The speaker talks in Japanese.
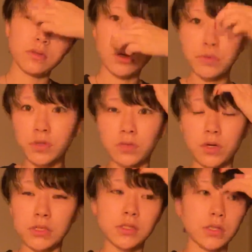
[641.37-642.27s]
髪の毛の
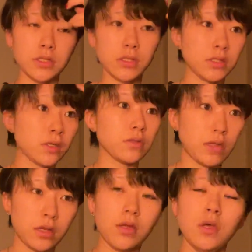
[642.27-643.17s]
感じが全然違く
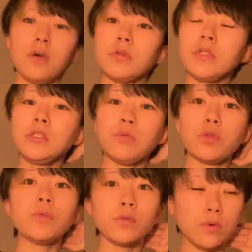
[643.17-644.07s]
て、私っても
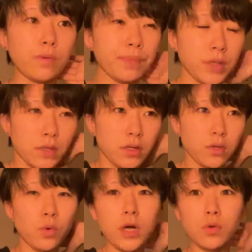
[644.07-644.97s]
ともと、
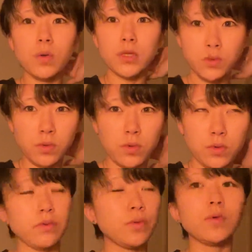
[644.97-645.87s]
ゴワゴワの
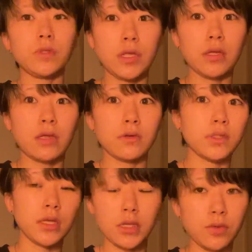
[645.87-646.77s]
太くて、く
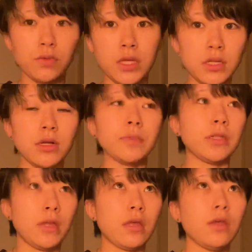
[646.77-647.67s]
せ毛でうねり髪
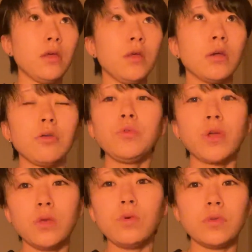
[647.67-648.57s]
で、髪の
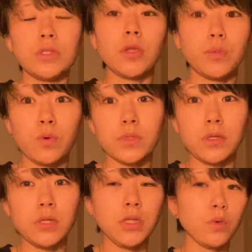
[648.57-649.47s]
毛ロングにしても
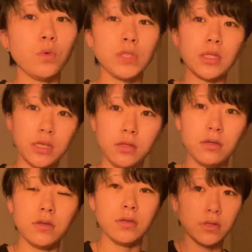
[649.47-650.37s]
絶対に下ろせない。
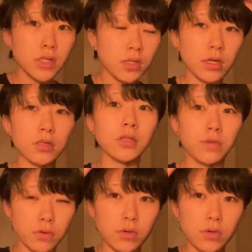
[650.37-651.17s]
なんか、なんだろ